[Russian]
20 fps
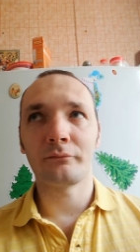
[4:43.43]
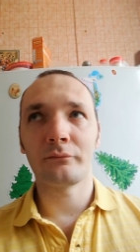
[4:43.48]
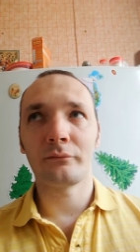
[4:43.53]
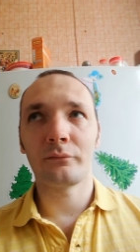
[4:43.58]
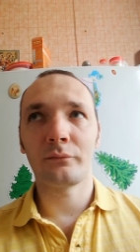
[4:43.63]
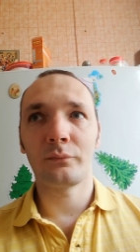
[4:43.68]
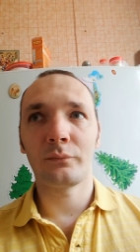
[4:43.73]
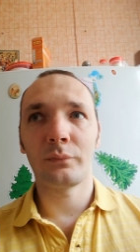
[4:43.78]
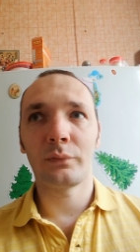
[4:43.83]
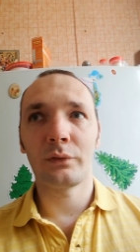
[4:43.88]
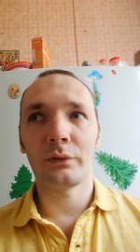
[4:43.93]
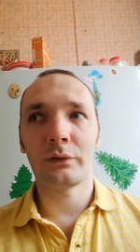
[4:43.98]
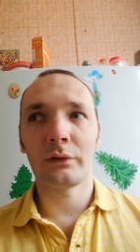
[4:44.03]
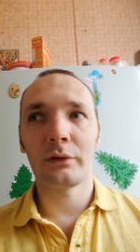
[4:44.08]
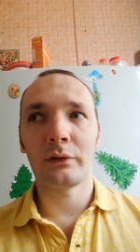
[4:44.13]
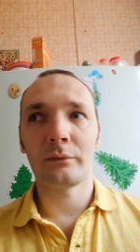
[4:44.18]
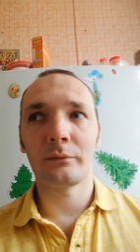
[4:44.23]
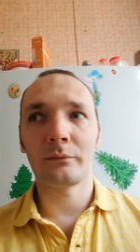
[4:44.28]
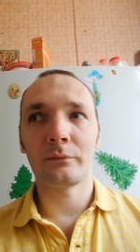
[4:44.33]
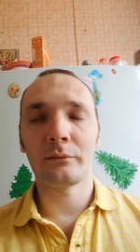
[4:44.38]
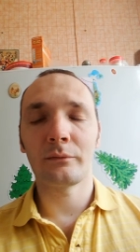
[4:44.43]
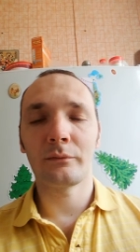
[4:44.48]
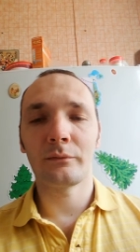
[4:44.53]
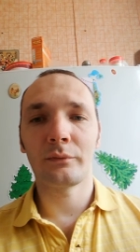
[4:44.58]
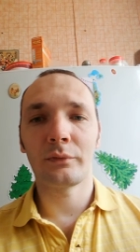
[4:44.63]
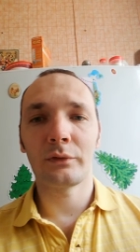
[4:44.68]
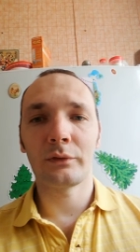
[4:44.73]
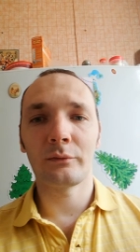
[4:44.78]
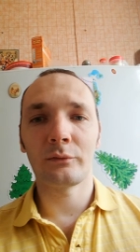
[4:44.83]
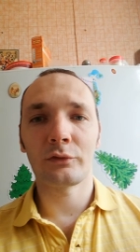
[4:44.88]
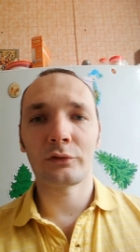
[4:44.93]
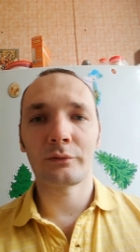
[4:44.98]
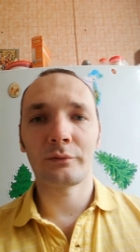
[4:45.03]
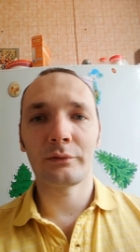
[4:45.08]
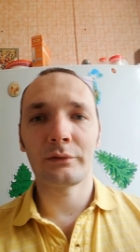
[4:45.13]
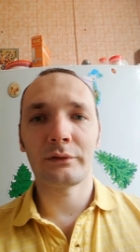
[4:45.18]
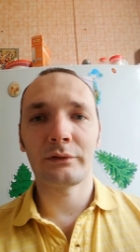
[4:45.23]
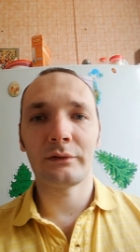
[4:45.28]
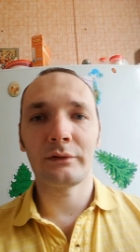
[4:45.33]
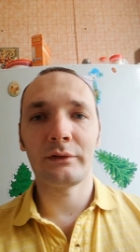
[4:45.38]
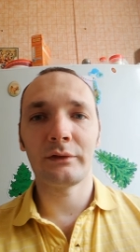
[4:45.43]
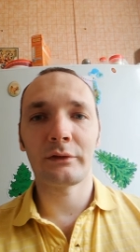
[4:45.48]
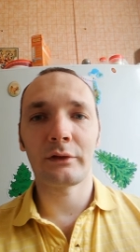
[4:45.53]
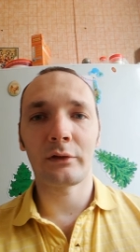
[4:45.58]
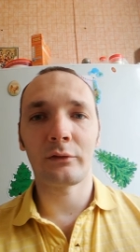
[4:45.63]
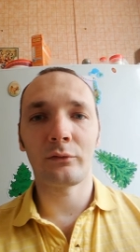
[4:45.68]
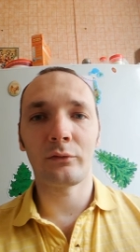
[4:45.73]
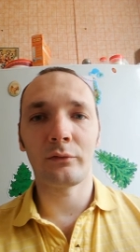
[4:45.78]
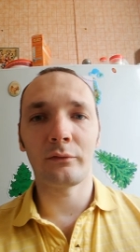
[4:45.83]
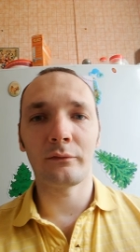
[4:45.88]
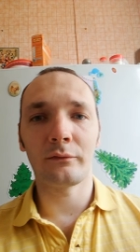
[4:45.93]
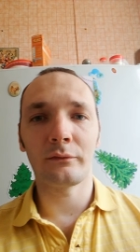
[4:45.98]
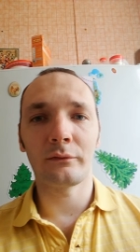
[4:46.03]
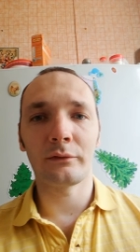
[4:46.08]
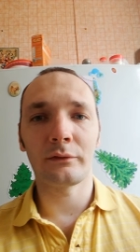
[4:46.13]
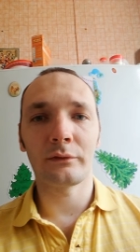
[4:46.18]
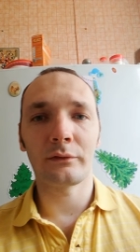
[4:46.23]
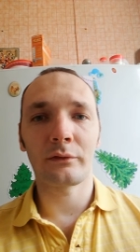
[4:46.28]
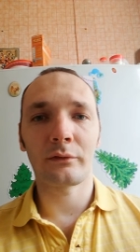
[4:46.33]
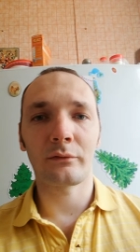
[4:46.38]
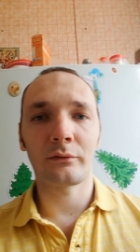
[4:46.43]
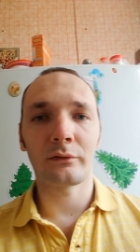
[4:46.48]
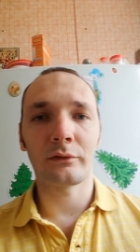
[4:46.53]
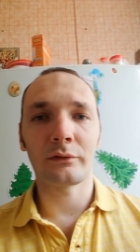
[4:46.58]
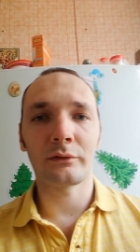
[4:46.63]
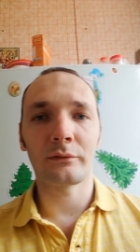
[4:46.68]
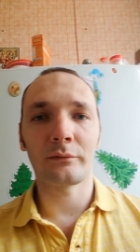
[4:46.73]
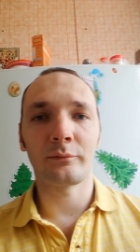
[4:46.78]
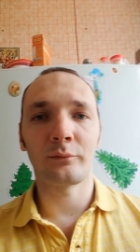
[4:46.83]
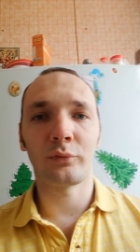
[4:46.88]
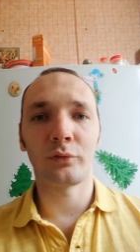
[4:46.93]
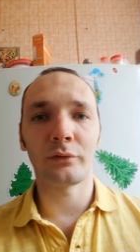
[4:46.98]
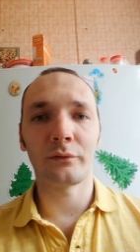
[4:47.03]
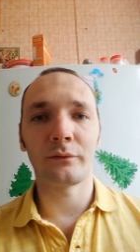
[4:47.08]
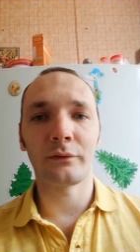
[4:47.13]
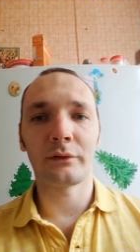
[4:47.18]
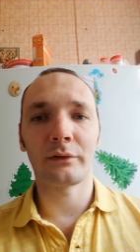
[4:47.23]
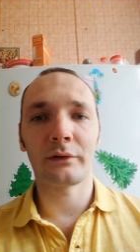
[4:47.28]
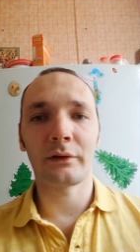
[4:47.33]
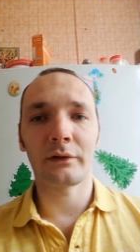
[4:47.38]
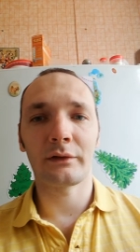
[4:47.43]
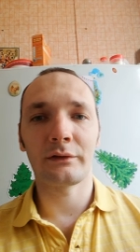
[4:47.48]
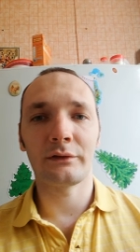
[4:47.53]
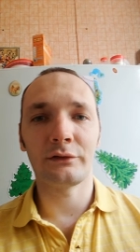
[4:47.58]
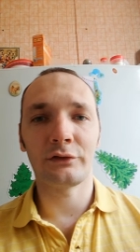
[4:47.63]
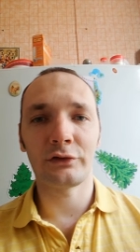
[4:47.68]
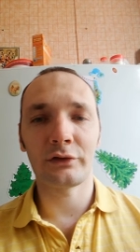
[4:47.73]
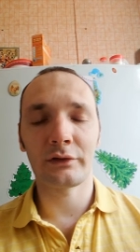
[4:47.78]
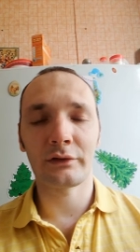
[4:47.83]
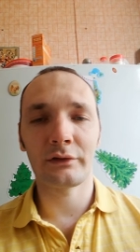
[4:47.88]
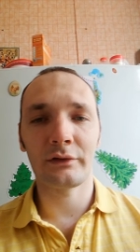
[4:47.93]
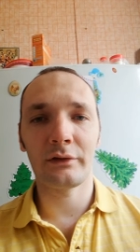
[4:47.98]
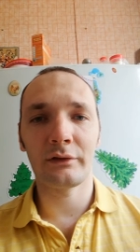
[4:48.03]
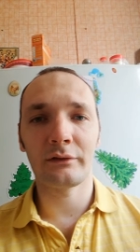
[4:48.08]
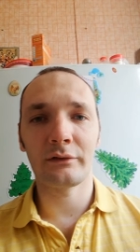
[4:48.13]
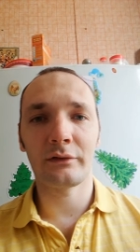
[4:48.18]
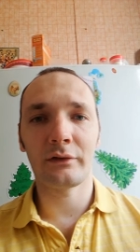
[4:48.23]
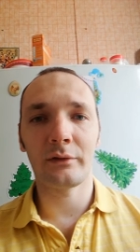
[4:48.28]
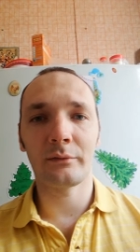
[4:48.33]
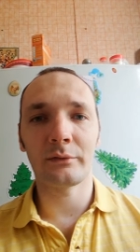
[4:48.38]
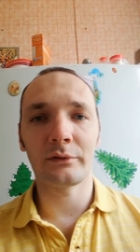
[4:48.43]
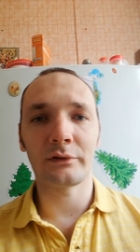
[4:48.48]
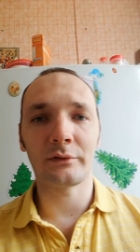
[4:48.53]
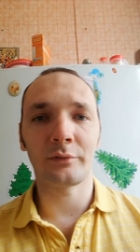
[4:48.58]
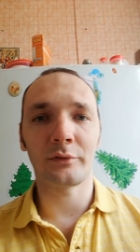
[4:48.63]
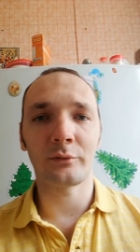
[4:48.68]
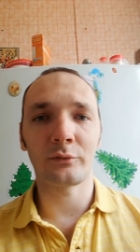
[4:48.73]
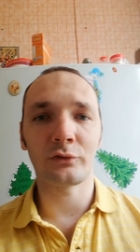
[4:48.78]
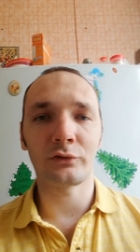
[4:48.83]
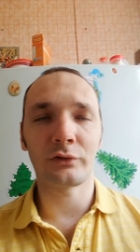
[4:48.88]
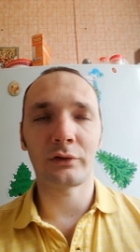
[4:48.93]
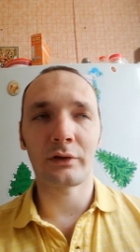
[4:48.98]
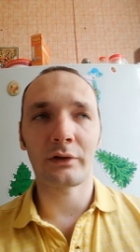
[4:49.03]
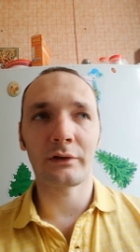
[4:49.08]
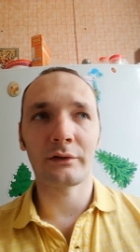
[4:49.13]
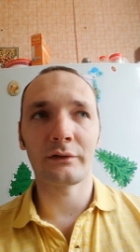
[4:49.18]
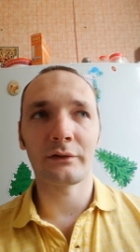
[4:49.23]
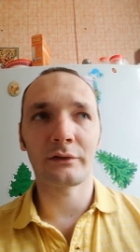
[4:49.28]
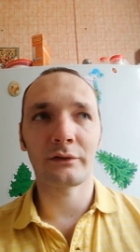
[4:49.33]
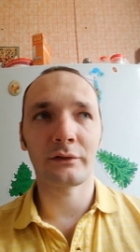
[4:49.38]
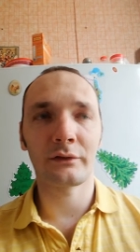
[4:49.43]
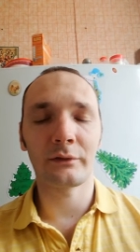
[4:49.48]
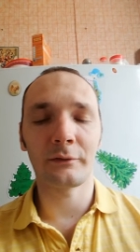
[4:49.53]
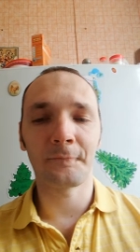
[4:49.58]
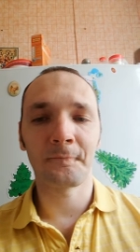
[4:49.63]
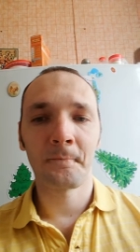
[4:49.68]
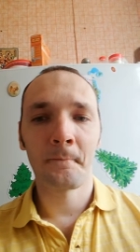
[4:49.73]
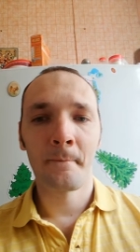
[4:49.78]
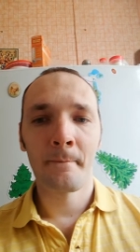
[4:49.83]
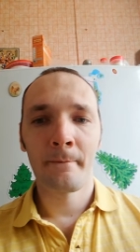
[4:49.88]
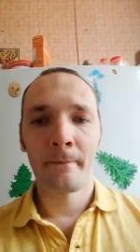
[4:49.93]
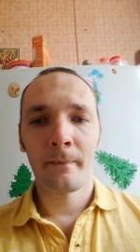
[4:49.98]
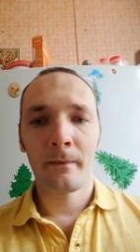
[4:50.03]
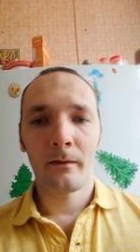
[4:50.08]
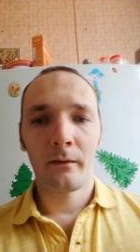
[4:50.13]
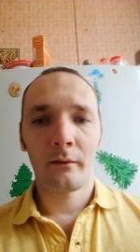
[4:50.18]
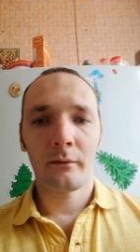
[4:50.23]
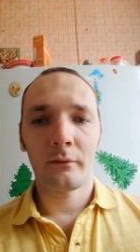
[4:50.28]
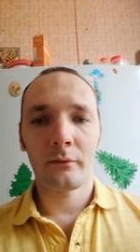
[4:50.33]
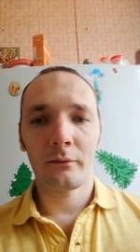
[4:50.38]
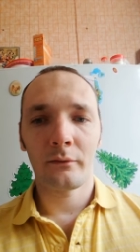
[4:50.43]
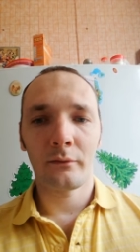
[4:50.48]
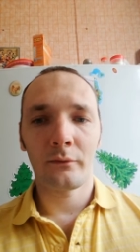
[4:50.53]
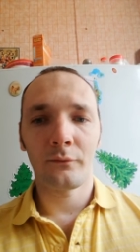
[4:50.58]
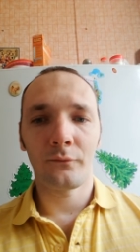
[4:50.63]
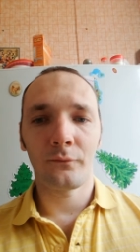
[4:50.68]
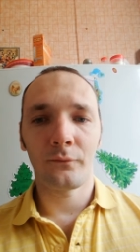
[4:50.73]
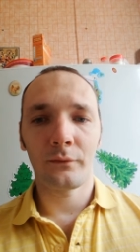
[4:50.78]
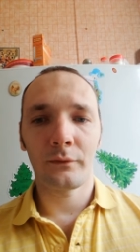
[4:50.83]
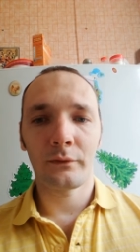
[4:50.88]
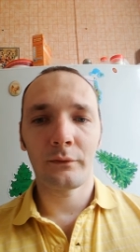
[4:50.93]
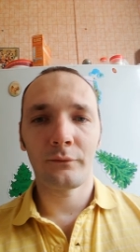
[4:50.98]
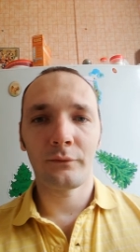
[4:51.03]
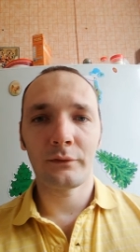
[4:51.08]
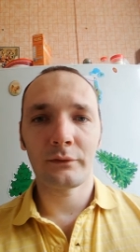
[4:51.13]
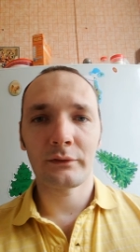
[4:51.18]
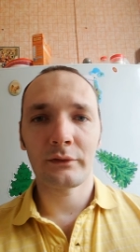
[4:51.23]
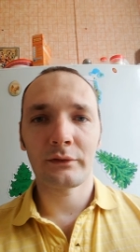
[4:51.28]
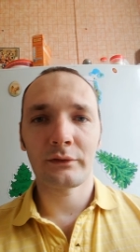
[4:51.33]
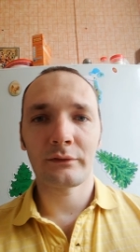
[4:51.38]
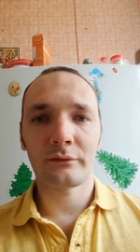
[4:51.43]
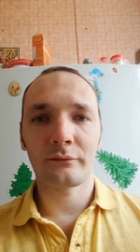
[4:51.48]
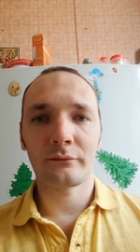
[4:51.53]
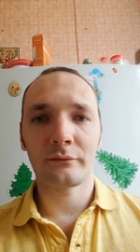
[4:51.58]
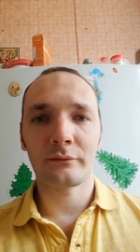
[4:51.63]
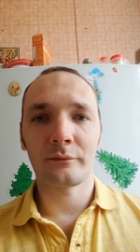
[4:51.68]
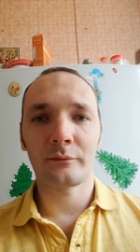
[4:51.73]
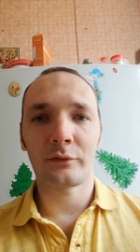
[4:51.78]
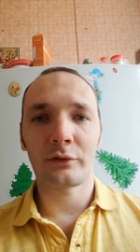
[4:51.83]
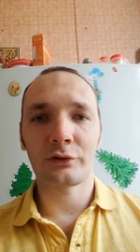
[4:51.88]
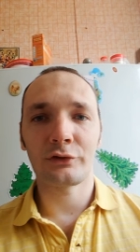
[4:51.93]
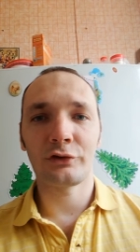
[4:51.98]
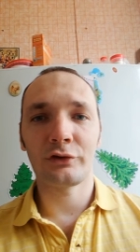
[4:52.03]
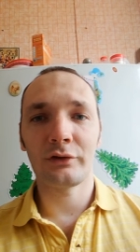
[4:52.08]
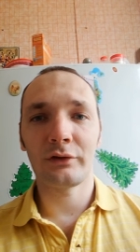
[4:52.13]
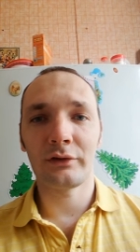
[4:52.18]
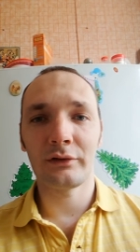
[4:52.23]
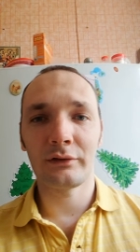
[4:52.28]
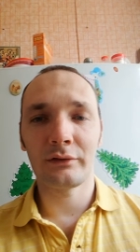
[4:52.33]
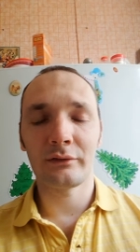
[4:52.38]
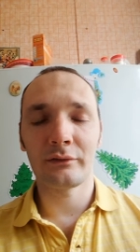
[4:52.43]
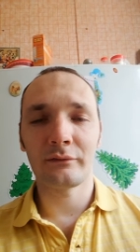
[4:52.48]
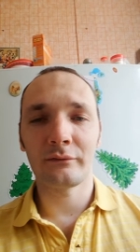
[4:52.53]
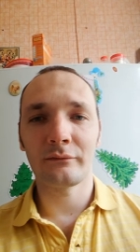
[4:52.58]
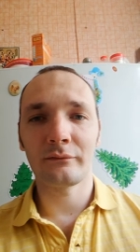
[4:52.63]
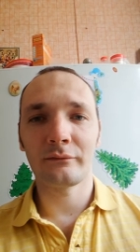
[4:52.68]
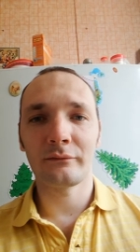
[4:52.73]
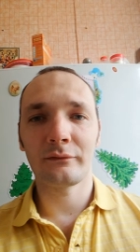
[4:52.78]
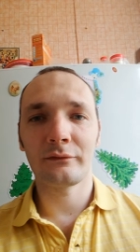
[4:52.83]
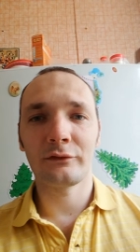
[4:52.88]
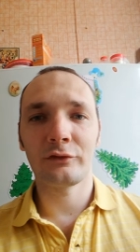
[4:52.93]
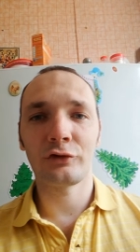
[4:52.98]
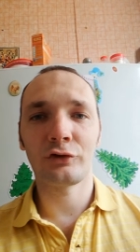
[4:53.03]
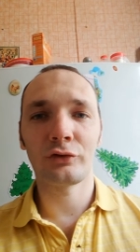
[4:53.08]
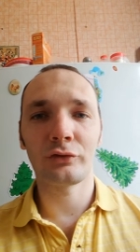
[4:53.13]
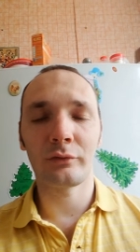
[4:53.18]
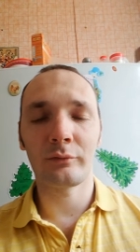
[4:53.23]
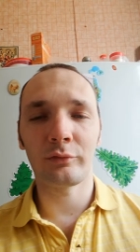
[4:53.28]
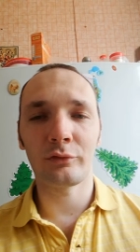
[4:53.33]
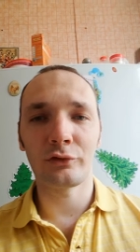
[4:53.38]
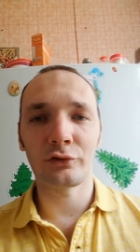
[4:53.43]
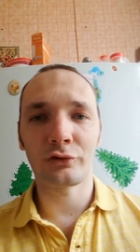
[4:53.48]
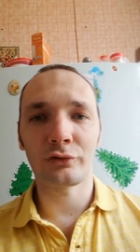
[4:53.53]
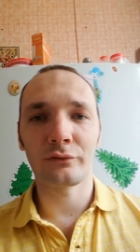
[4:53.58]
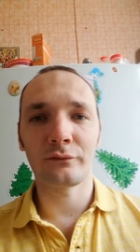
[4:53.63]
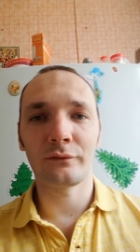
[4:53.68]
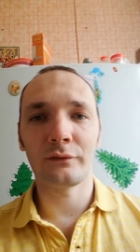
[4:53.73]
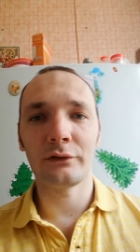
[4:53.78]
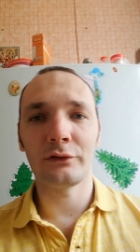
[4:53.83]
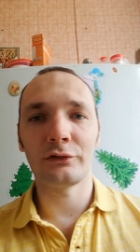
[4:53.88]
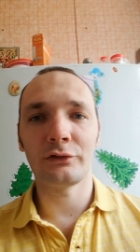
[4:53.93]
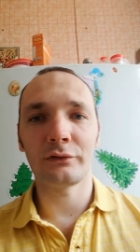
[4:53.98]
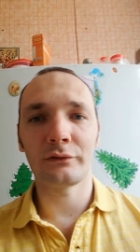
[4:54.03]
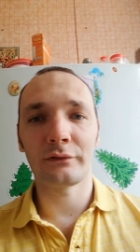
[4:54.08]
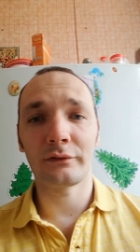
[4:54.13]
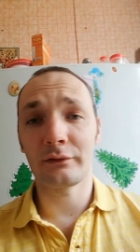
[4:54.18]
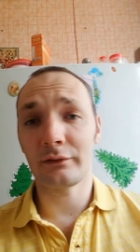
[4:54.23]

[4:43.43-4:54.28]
было, был, может быть, не такого рода подвиг, как сейчас для этой команды, потому что разница э, в финансовом рычаге еще больше увеличилась.